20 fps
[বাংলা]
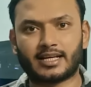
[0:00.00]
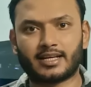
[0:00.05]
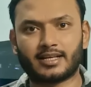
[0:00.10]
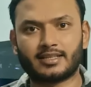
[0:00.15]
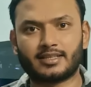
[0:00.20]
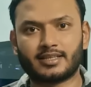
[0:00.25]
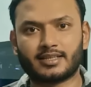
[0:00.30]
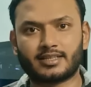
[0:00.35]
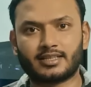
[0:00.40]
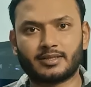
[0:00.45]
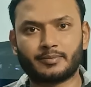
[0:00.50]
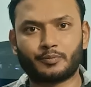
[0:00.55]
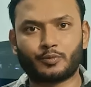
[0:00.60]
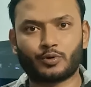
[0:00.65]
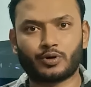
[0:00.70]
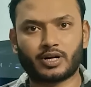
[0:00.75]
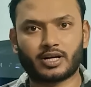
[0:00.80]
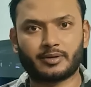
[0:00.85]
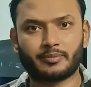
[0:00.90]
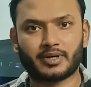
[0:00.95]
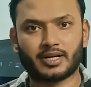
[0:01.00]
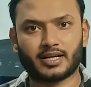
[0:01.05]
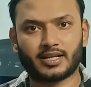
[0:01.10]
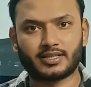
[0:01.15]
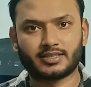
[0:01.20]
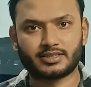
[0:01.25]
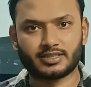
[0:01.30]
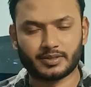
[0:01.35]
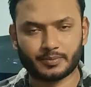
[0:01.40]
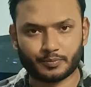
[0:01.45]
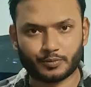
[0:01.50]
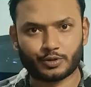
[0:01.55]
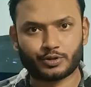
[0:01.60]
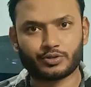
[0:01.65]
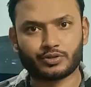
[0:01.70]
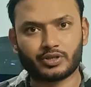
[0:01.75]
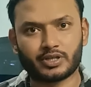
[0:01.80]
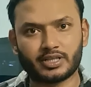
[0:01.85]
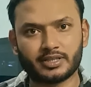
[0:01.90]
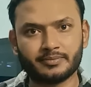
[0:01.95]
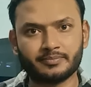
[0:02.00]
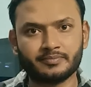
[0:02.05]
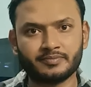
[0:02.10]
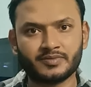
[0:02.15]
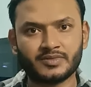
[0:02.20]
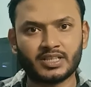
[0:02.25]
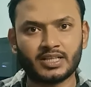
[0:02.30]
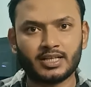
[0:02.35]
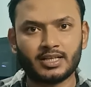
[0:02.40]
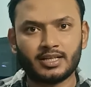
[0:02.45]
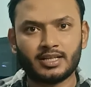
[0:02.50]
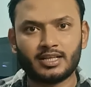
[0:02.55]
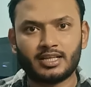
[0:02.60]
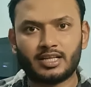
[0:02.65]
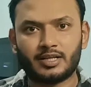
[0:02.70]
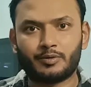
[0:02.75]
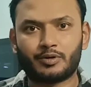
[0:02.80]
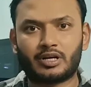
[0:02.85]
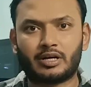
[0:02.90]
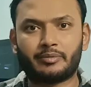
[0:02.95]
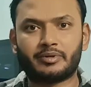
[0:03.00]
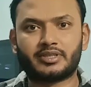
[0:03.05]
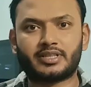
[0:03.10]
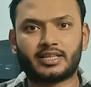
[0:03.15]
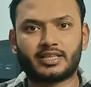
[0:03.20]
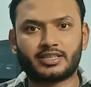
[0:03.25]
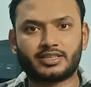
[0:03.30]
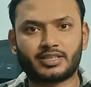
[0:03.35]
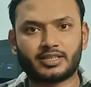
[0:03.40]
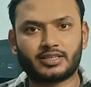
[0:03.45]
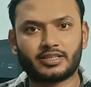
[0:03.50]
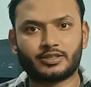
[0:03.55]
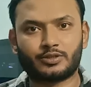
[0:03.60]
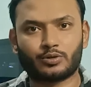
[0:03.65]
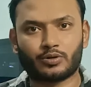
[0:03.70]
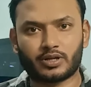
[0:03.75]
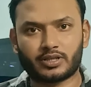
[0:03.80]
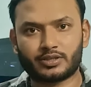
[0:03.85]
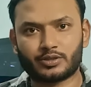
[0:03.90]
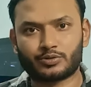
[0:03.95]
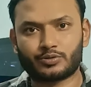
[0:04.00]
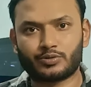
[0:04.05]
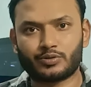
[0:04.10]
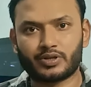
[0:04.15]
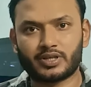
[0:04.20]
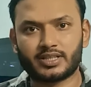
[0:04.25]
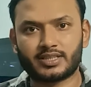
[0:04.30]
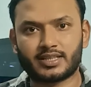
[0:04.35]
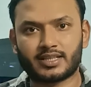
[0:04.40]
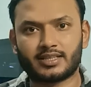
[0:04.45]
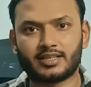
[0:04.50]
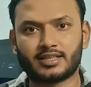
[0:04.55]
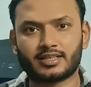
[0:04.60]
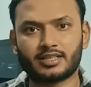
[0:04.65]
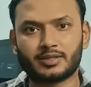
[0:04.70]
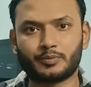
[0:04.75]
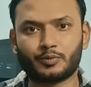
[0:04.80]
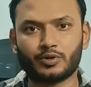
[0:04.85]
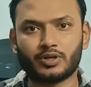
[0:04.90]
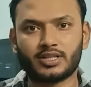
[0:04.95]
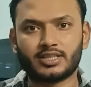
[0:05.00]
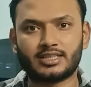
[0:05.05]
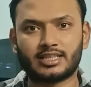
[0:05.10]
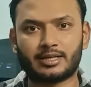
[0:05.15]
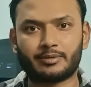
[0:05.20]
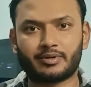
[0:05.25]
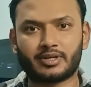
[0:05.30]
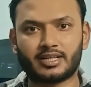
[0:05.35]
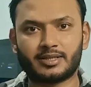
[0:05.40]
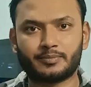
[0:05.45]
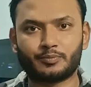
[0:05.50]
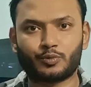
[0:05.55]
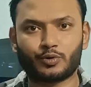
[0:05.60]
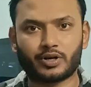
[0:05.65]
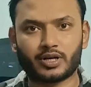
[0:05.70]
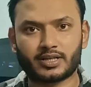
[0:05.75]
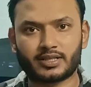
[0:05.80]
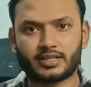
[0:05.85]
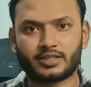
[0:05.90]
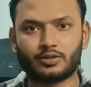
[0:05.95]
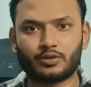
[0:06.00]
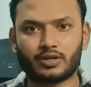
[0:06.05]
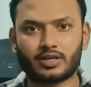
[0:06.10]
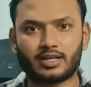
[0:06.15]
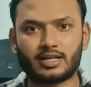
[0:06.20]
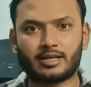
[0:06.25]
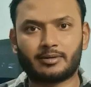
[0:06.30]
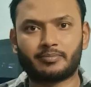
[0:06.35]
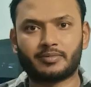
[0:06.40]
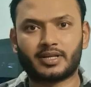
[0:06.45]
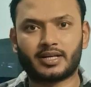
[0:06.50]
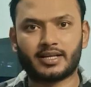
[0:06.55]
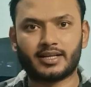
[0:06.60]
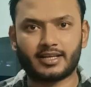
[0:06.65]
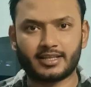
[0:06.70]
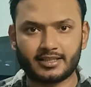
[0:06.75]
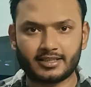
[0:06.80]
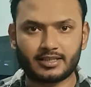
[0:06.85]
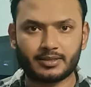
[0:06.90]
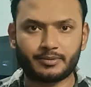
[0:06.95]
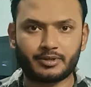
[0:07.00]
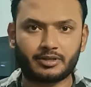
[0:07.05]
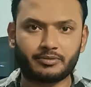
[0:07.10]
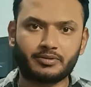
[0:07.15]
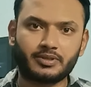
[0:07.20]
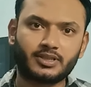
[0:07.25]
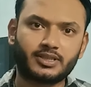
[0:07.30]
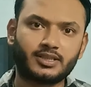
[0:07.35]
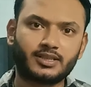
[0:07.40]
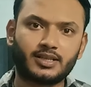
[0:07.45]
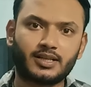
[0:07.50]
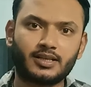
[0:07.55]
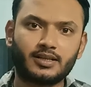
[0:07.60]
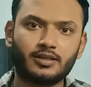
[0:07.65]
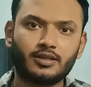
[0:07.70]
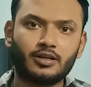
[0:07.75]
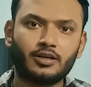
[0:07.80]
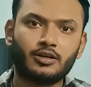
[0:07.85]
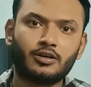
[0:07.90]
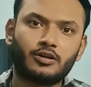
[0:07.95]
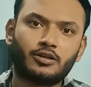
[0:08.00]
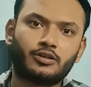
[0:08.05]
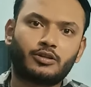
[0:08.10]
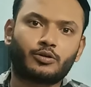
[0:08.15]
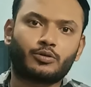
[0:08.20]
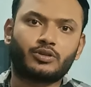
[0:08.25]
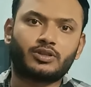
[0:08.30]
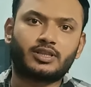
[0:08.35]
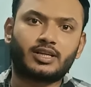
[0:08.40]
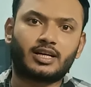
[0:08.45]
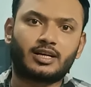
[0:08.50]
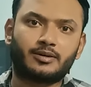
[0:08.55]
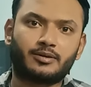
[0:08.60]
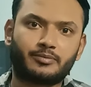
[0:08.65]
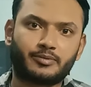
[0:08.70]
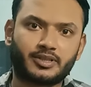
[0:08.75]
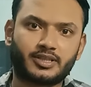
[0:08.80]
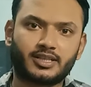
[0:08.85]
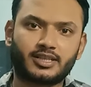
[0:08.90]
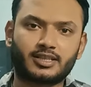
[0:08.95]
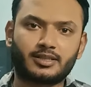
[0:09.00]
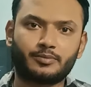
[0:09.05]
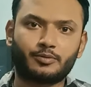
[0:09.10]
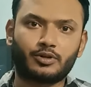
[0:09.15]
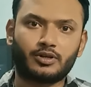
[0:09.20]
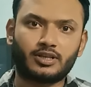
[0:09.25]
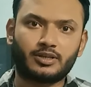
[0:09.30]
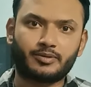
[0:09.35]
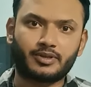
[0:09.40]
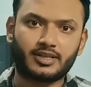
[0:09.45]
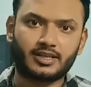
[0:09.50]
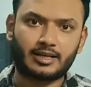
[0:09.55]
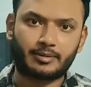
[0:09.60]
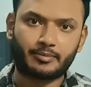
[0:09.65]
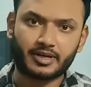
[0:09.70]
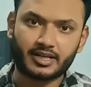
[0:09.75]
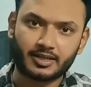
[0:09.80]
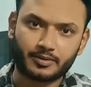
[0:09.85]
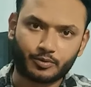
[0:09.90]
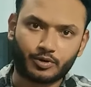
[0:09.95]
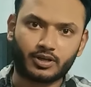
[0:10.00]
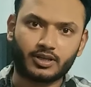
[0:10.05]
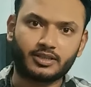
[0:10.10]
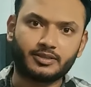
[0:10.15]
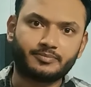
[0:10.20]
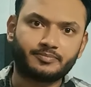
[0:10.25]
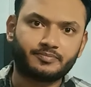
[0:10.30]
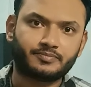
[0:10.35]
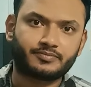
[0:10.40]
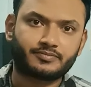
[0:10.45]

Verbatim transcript: চায়না থেকে প্রোডাক্ট বাংলাদেশে ইম্পোর্ট করে এবং আমি তাদের সাথে যোগাযোগ করি তাদেরকে বলি যে আমার এই প্রোডাক্টটা দরকার আপনারা এনে দিতে পারবেন কি না তখন তারা আমাদেরকে বলে মানে আমাকে বলে